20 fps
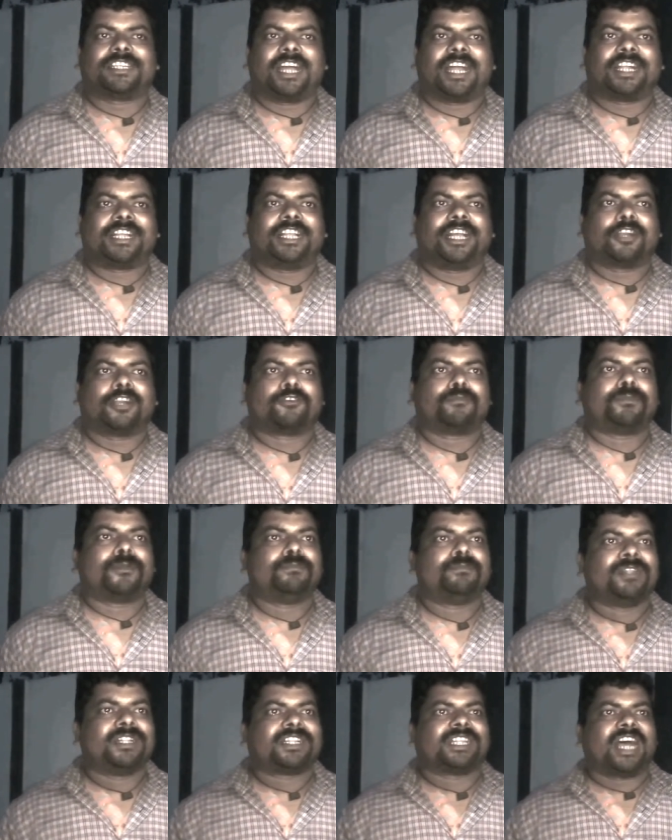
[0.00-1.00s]
चार हज़ार रुपये
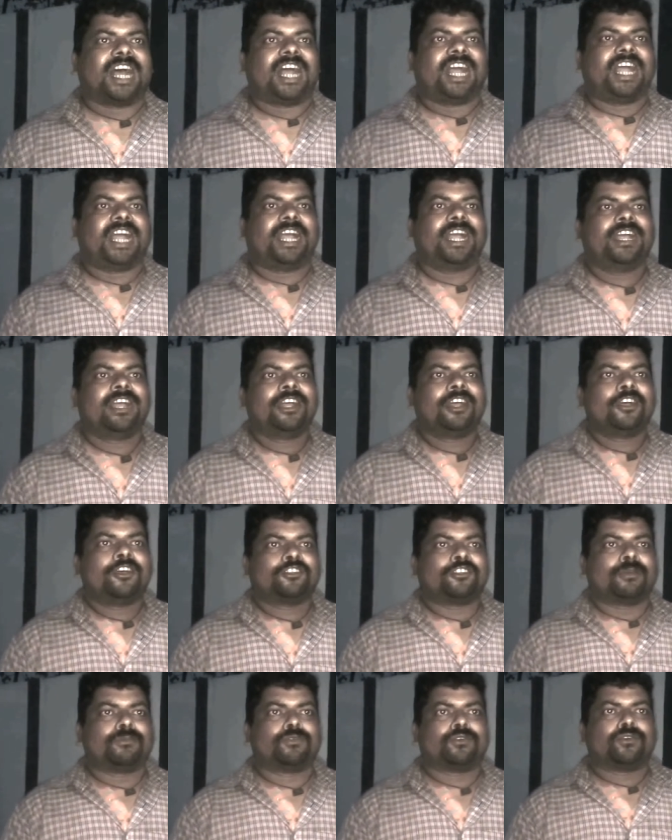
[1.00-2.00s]
मिलता है
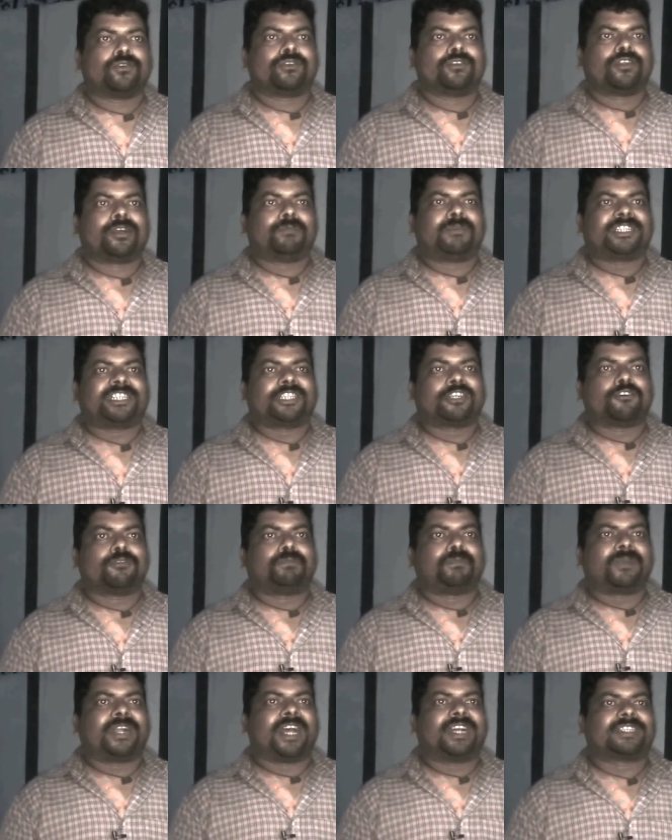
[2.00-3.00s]
हम लोगों को ना बच्चे को
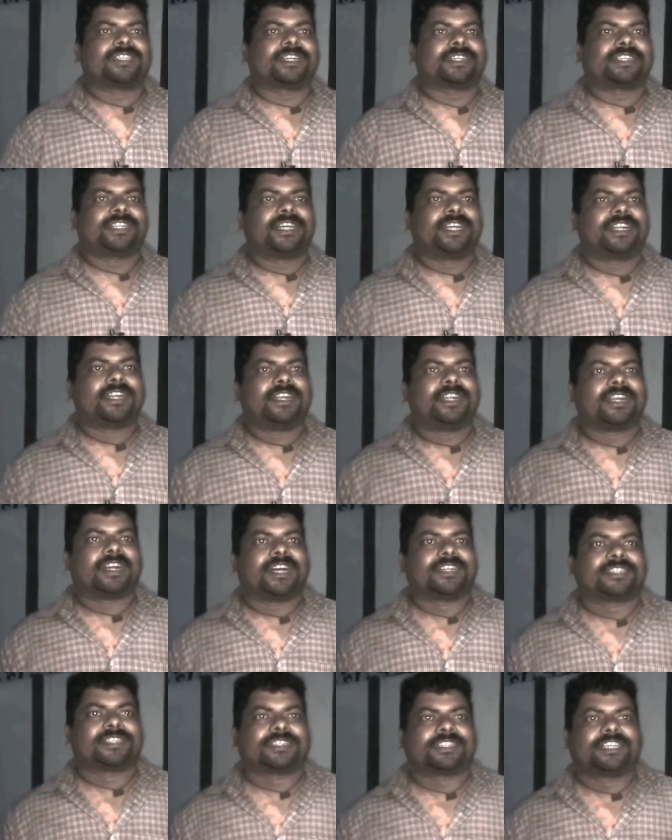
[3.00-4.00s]
पढ़ा सकते हैं ना
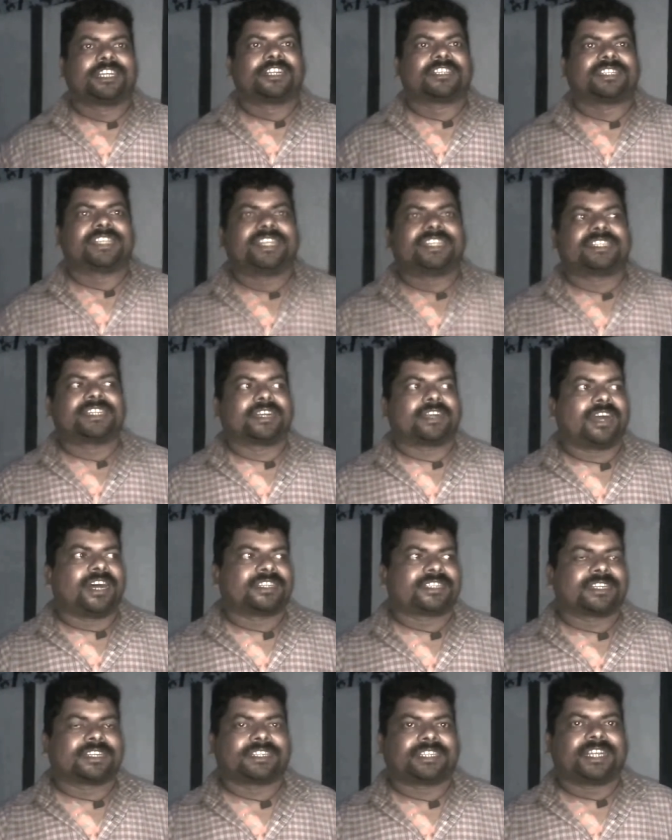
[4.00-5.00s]
लिखा सकते हैं ना सही से
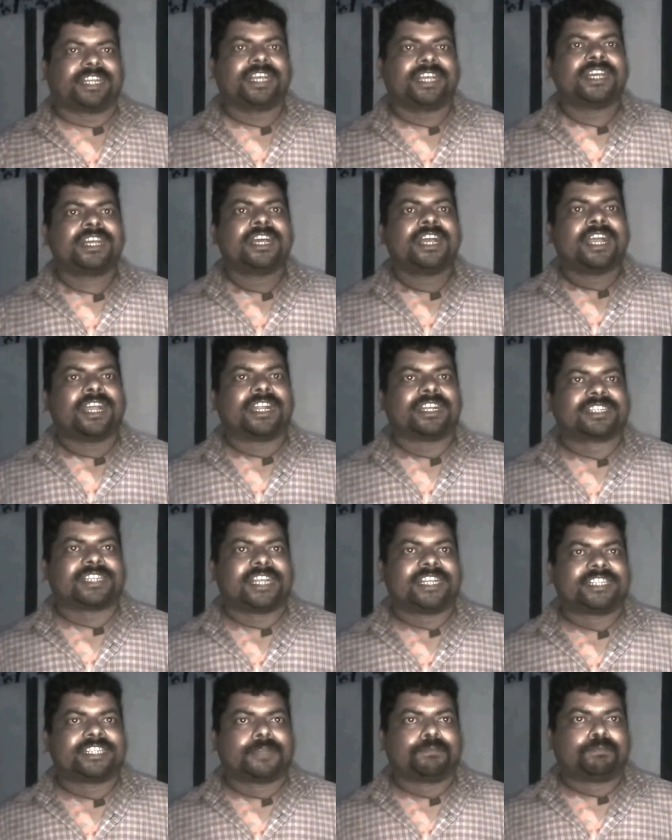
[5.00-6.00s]
खा सकते हैं ना
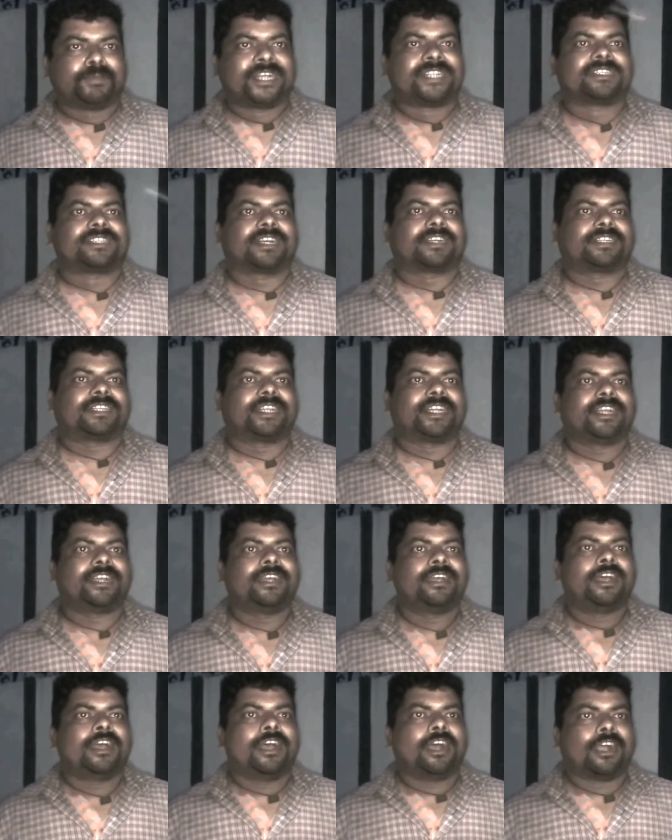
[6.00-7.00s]
सही से पहन सकते हैं
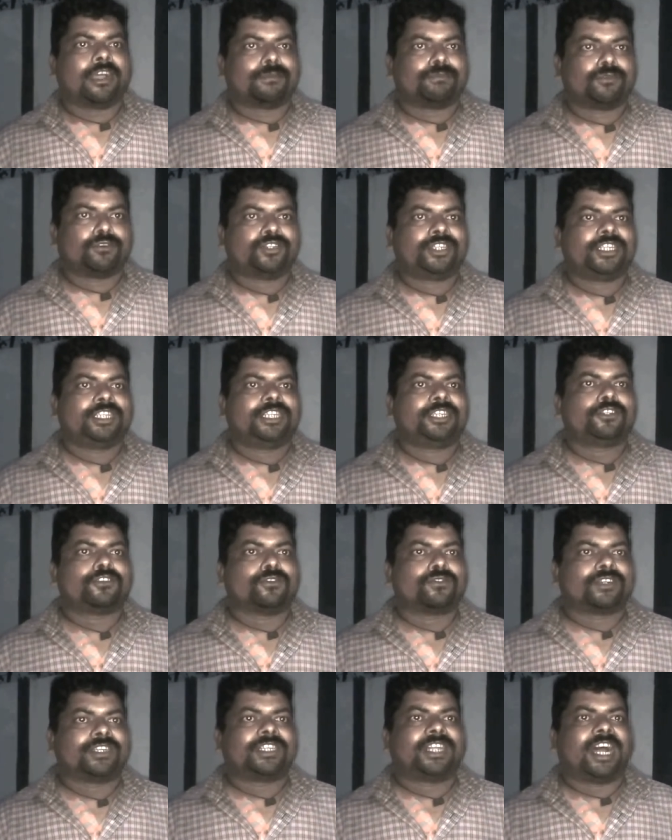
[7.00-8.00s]
अगर मोदी जी
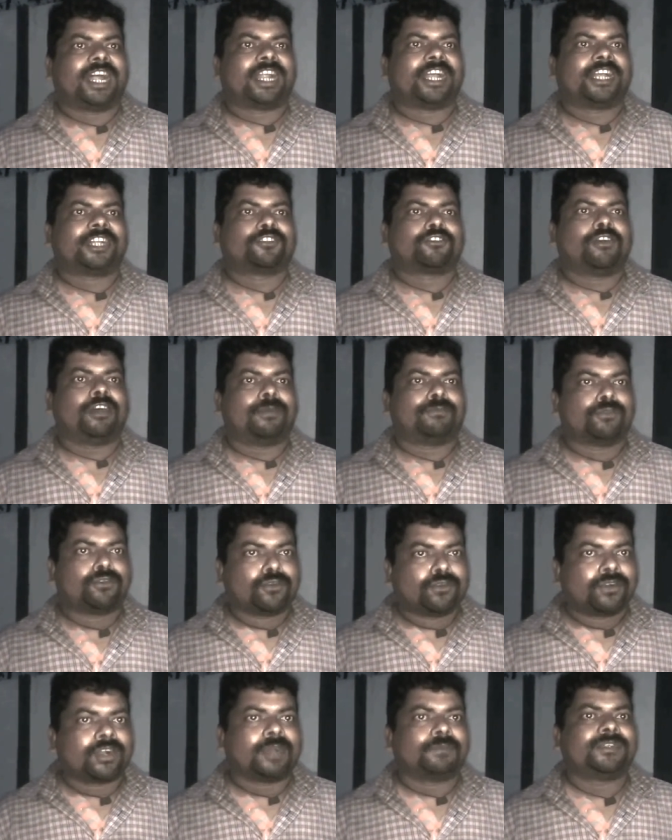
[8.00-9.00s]
चौकीदार हैं तो हम
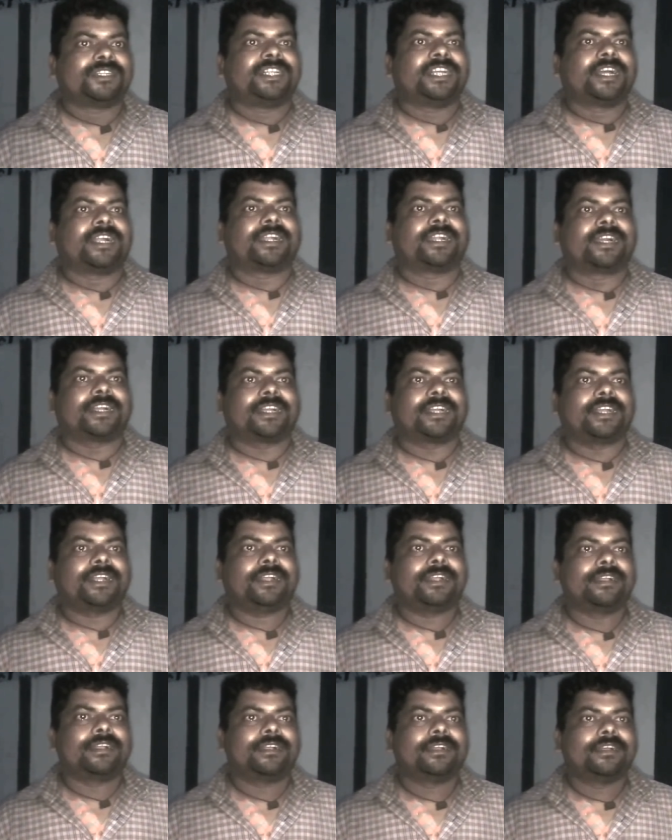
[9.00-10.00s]
लोगों का भी ध्यान रखें
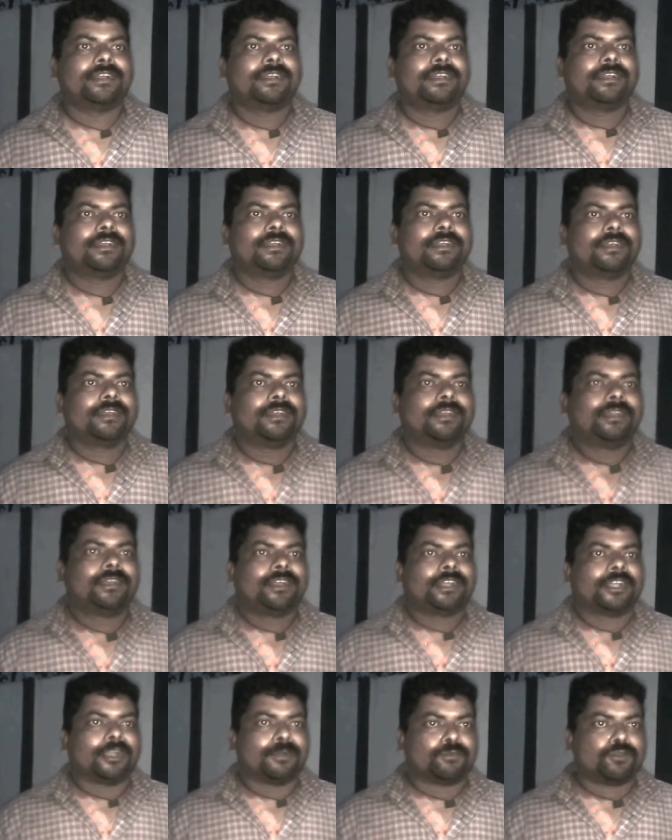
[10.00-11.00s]

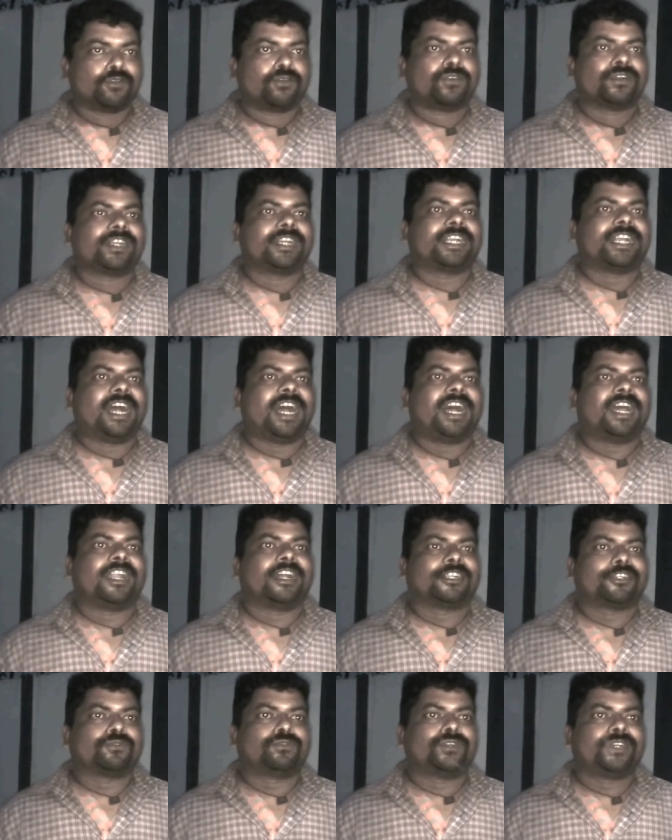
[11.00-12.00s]
कि हम लोगों की क्या
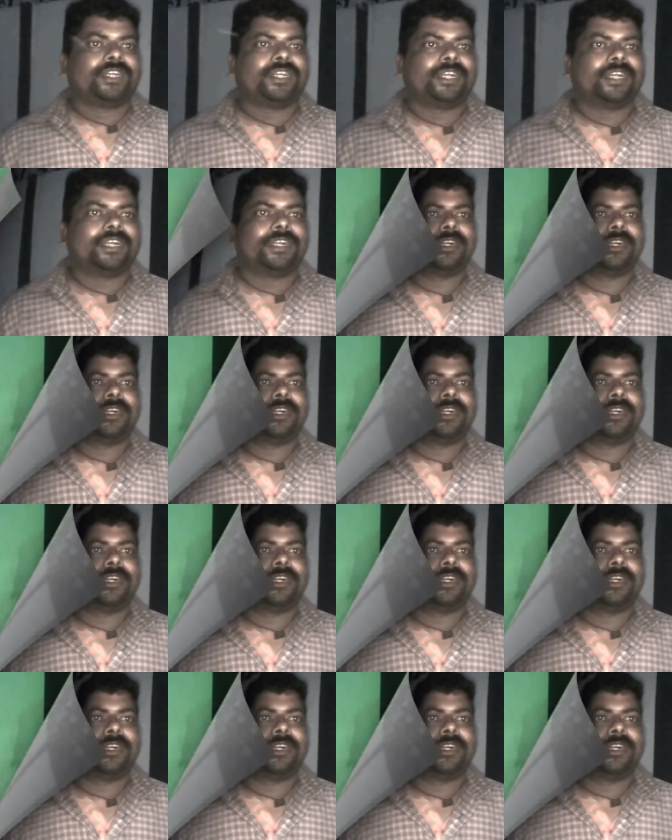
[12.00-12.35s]
हालात हो रही है